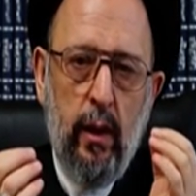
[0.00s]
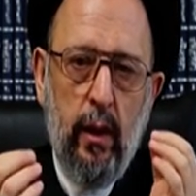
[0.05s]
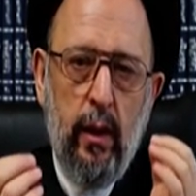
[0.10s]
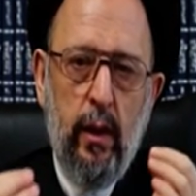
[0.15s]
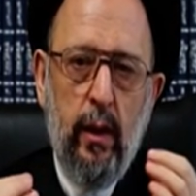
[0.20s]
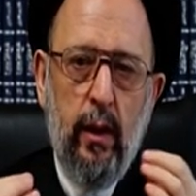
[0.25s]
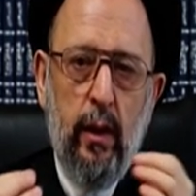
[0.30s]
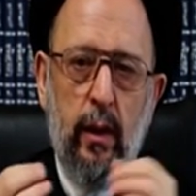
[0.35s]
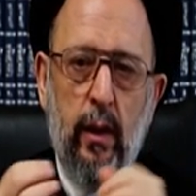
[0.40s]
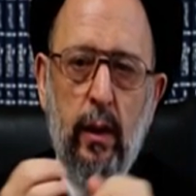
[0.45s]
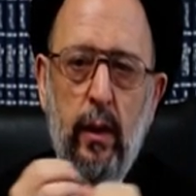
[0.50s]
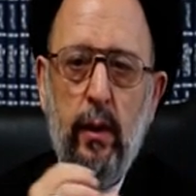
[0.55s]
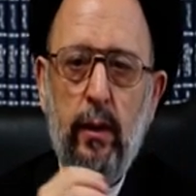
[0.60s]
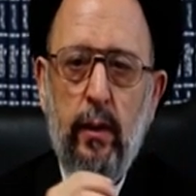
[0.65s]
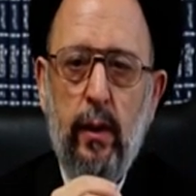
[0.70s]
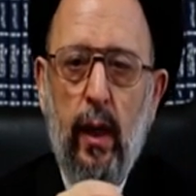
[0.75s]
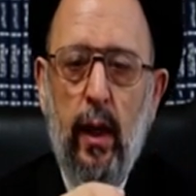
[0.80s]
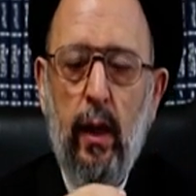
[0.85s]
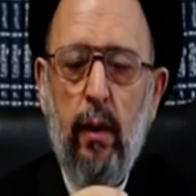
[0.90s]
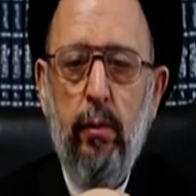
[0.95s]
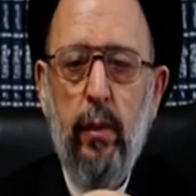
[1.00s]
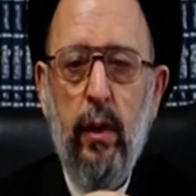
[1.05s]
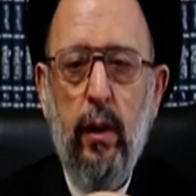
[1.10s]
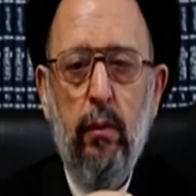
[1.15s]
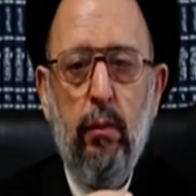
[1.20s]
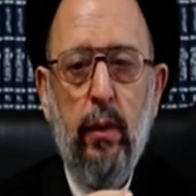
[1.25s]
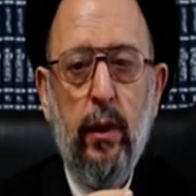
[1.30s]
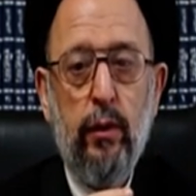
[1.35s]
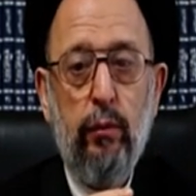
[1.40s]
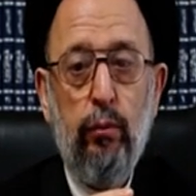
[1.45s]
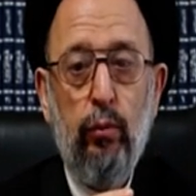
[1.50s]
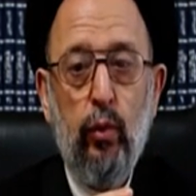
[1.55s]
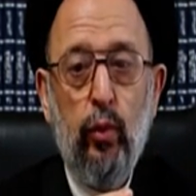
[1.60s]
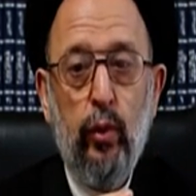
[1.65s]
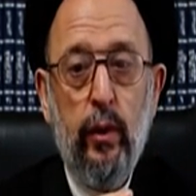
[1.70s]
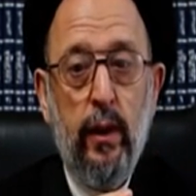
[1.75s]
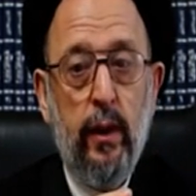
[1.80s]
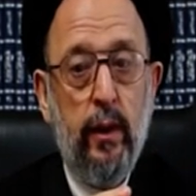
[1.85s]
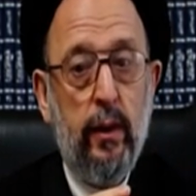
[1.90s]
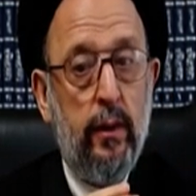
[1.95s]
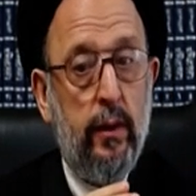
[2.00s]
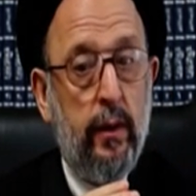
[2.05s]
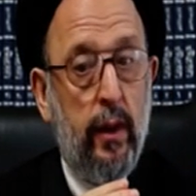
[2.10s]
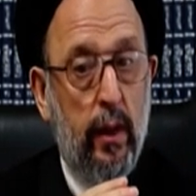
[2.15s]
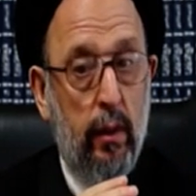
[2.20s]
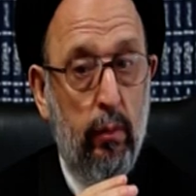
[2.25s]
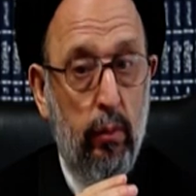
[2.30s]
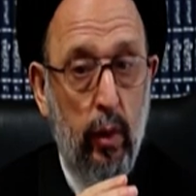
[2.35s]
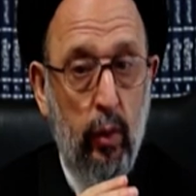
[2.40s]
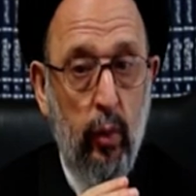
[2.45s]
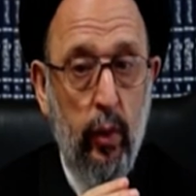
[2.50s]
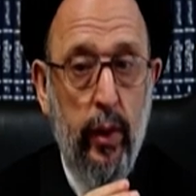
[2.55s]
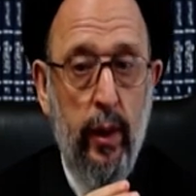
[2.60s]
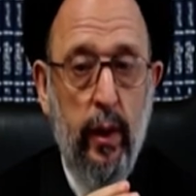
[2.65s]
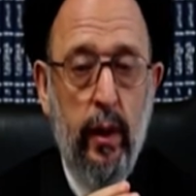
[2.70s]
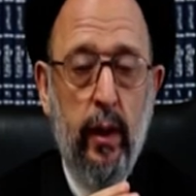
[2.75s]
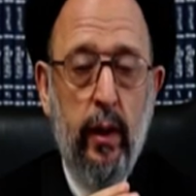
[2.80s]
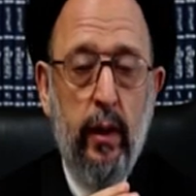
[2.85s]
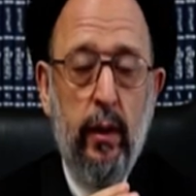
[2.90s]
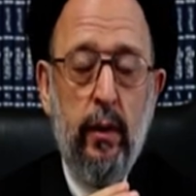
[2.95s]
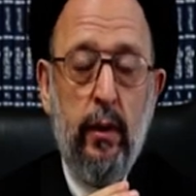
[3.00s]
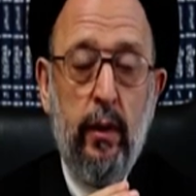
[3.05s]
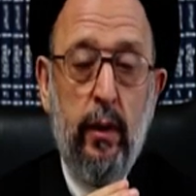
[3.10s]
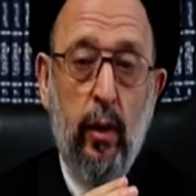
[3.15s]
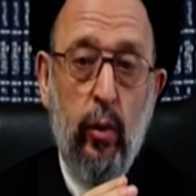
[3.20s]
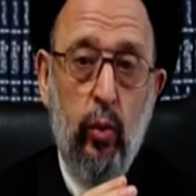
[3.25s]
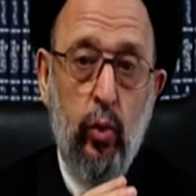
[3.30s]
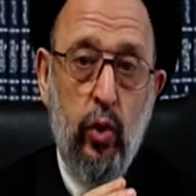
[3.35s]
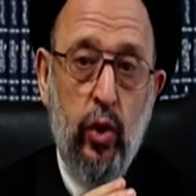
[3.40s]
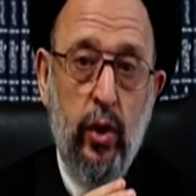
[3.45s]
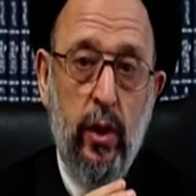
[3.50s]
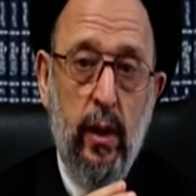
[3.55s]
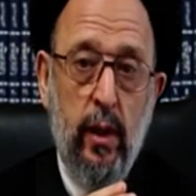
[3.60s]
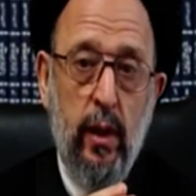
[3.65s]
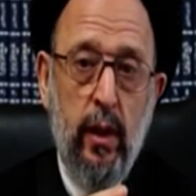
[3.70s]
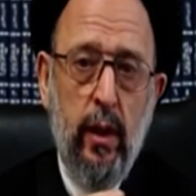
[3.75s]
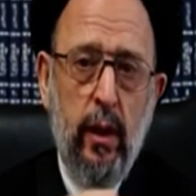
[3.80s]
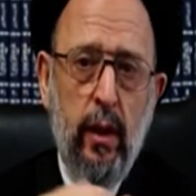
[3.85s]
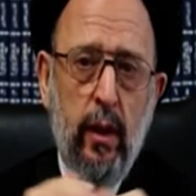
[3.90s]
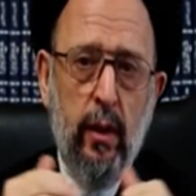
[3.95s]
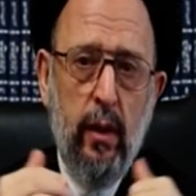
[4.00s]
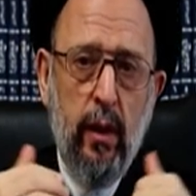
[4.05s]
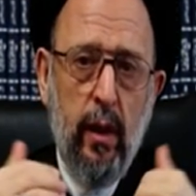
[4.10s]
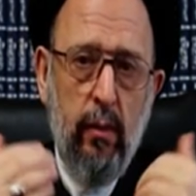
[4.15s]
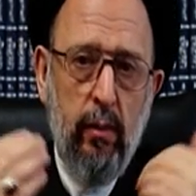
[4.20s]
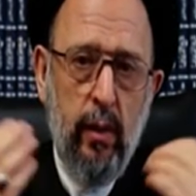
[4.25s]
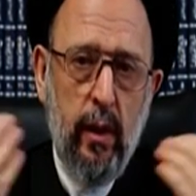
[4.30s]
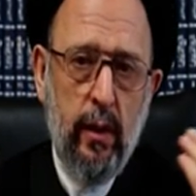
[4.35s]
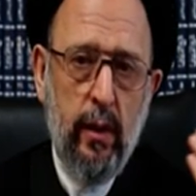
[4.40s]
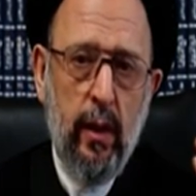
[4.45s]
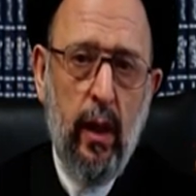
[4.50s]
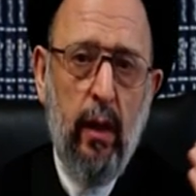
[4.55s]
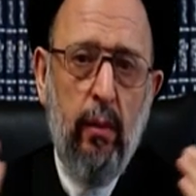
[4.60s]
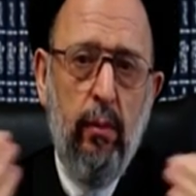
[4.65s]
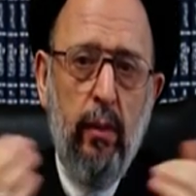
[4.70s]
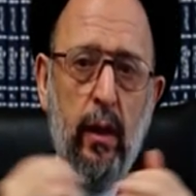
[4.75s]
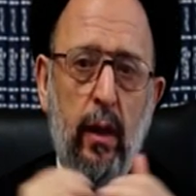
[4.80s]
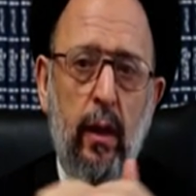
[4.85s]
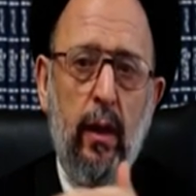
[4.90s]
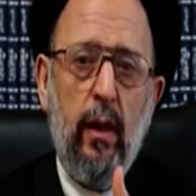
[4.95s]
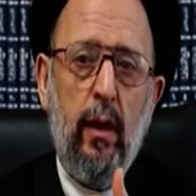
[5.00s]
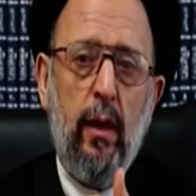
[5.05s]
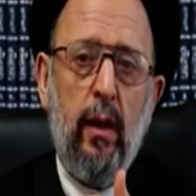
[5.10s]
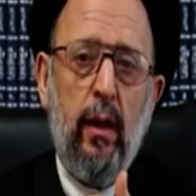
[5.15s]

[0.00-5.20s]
آه، تحمل مضمونا تربويا توجيهيا كما تحمل